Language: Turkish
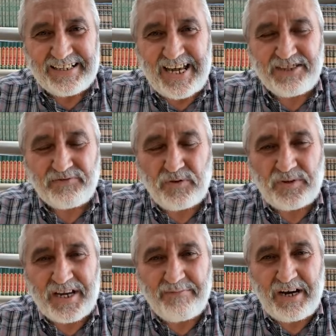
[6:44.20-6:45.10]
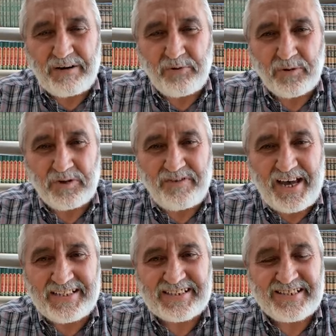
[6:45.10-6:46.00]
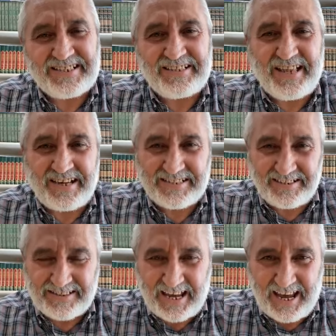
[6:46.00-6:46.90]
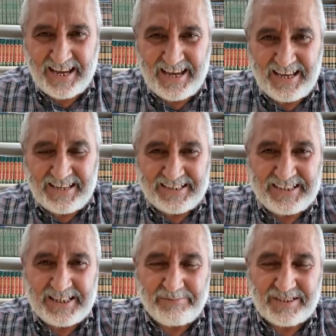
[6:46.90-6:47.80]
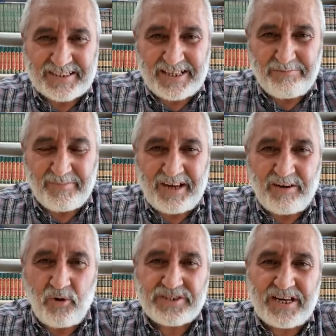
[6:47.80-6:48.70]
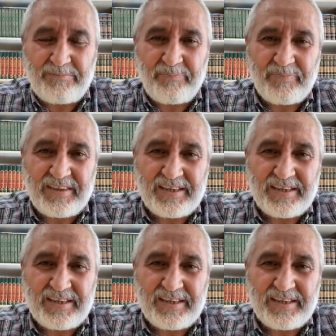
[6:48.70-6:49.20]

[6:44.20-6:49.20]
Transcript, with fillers: neşvu nema buldu ve sizin dersinize girmiştim. E, hocam